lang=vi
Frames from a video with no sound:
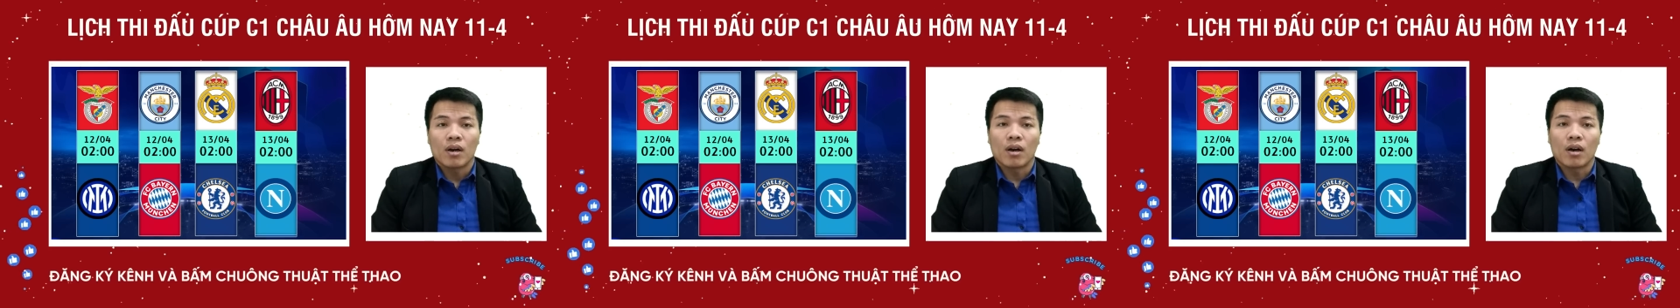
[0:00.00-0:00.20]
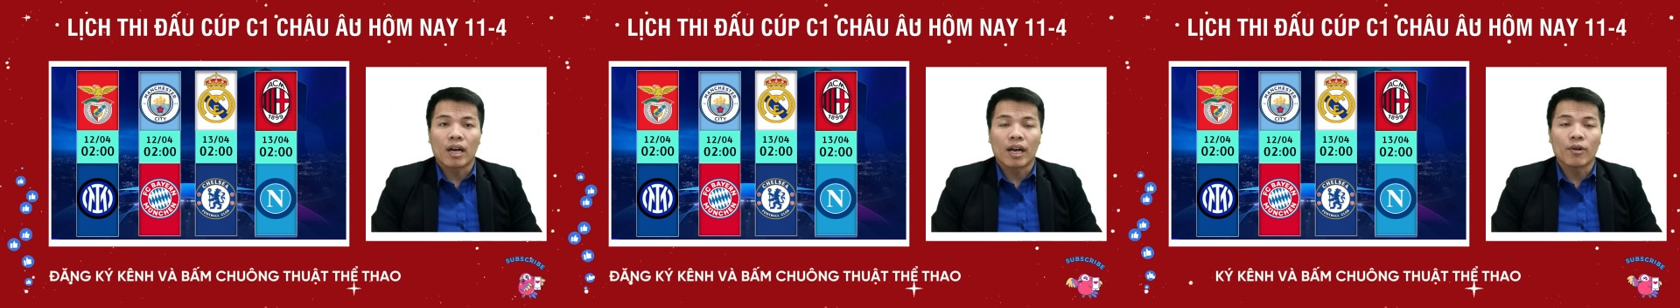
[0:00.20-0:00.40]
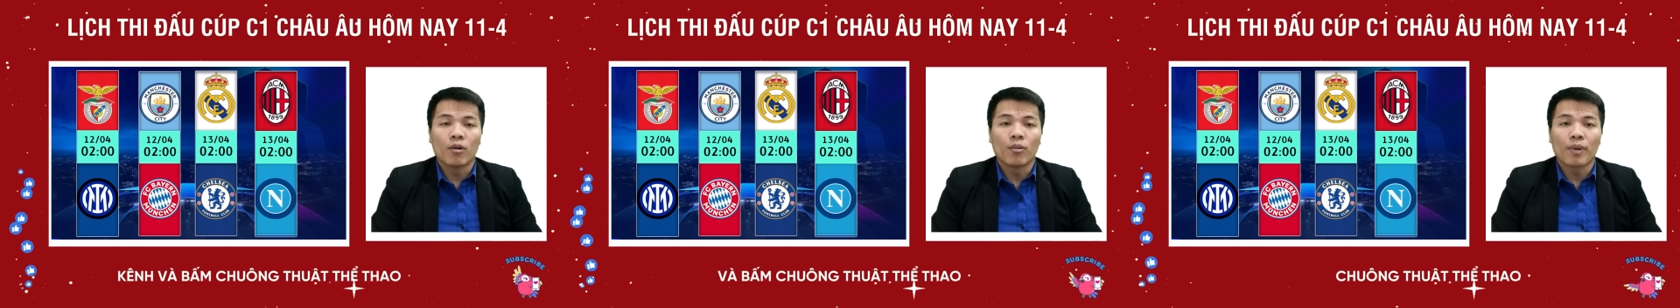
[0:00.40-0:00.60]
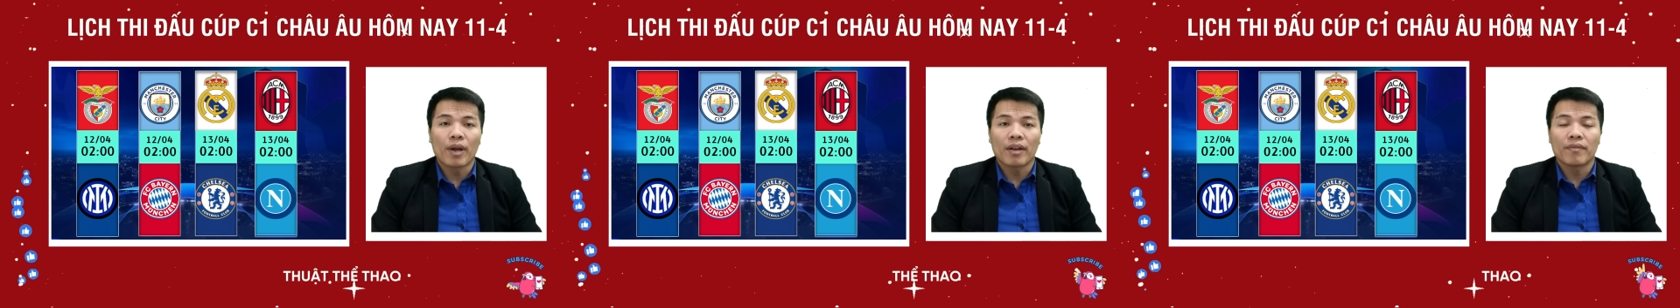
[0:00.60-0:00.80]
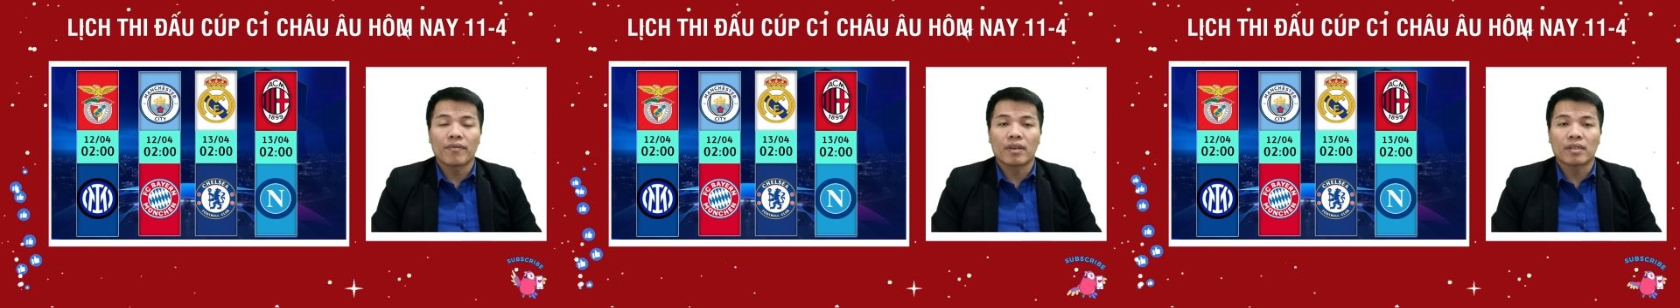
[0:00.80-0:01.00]
ngày hôm
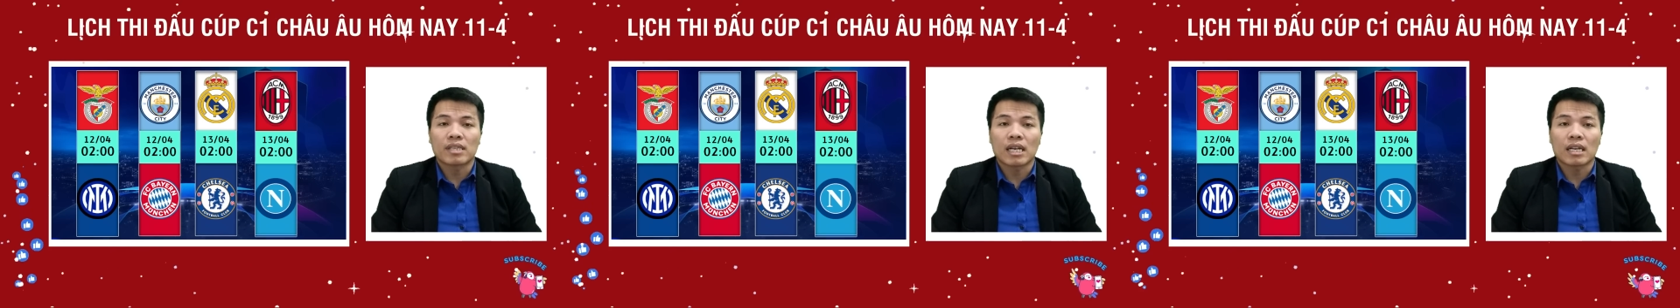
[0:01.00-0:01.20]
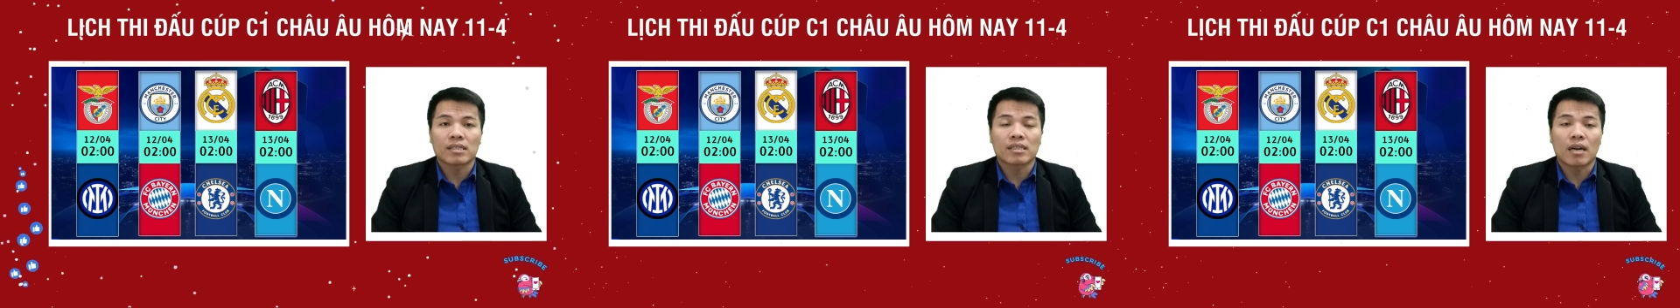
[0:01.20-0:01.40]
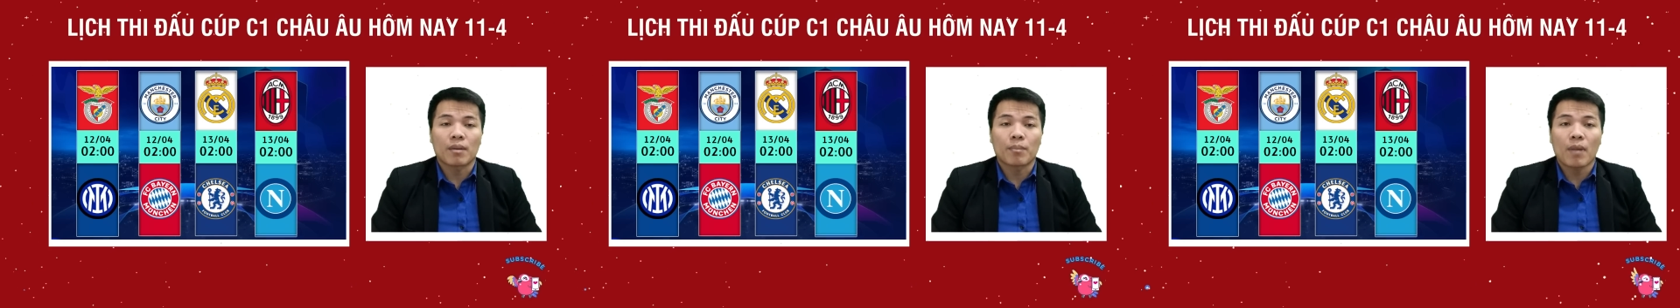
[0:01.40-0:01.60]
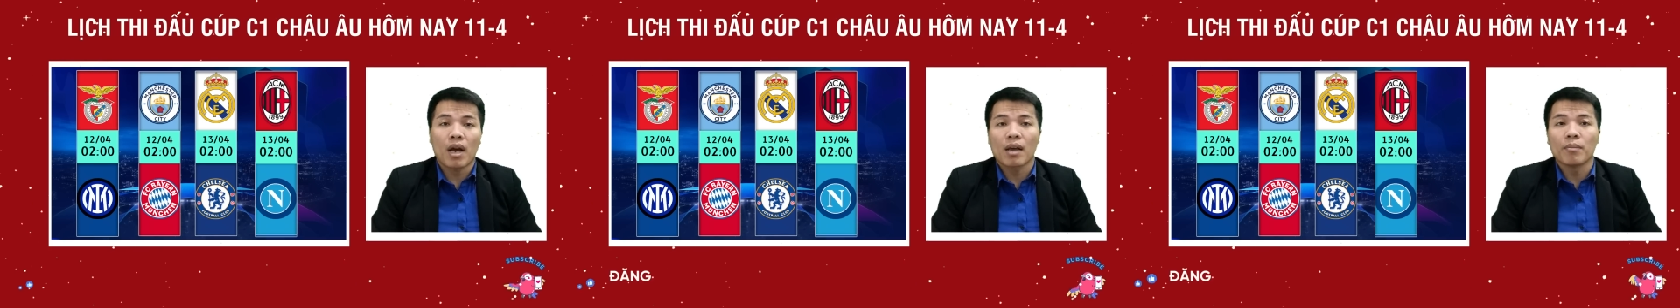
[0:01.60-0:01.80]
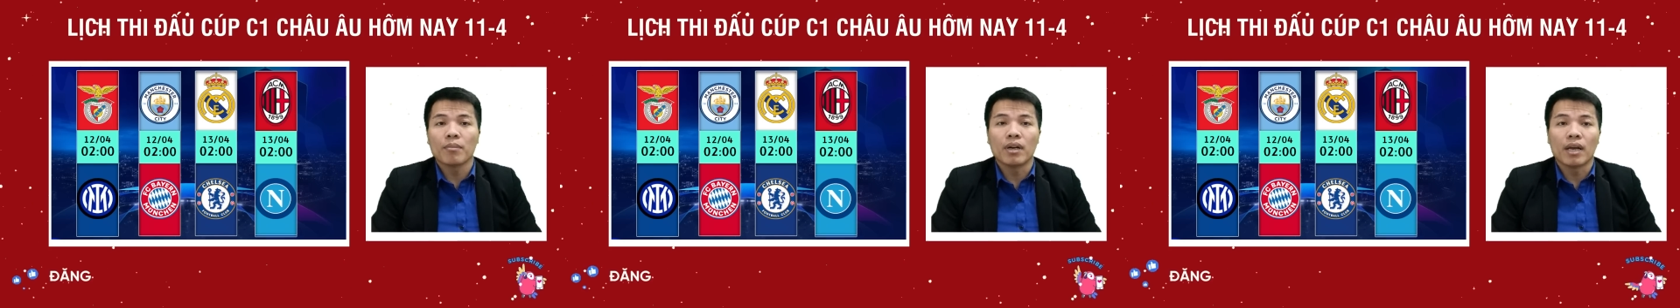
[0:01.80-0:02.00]
nay và rạng sáng
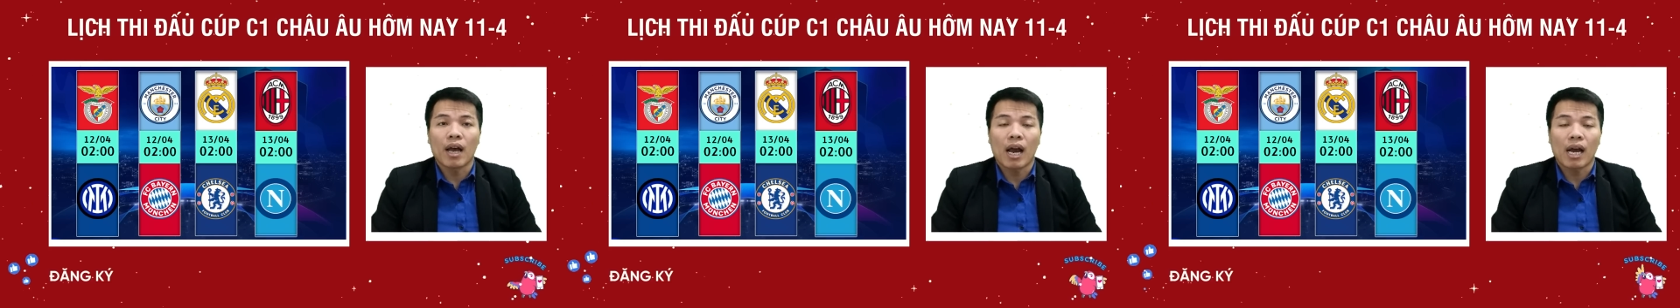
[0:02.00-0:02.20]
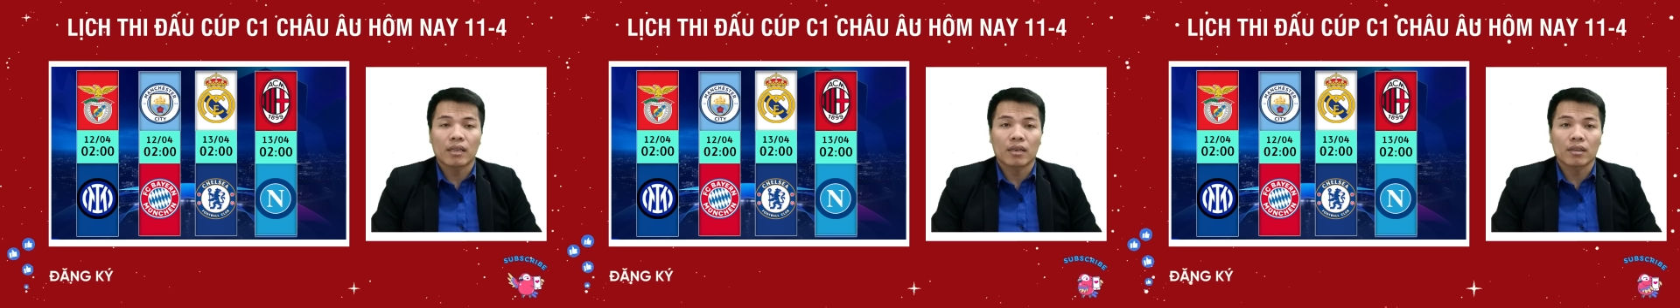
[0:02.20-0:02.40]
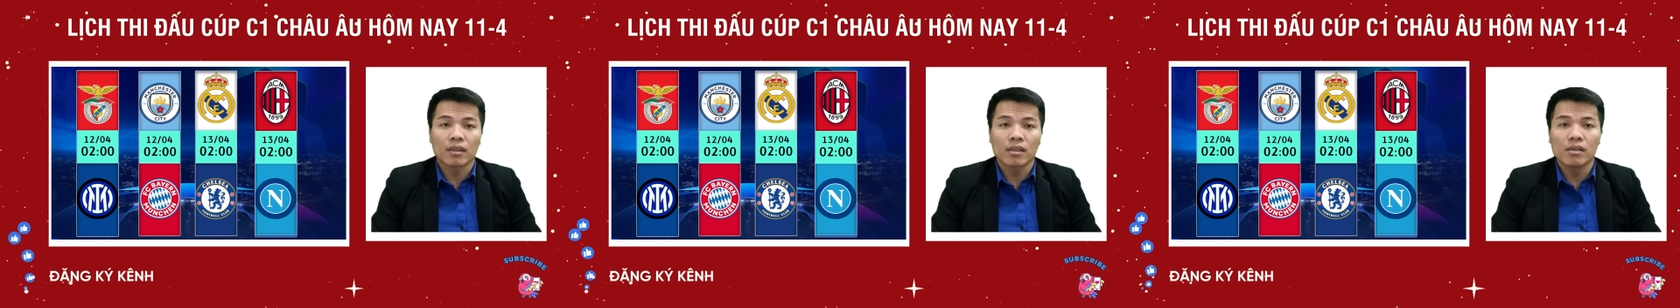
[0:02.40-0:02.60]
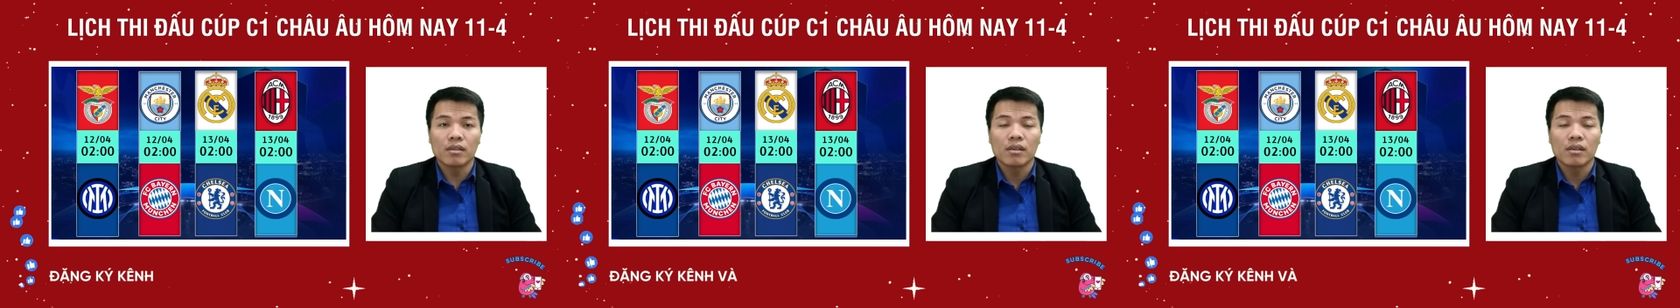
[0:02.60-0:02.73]
mai 12 tháng 4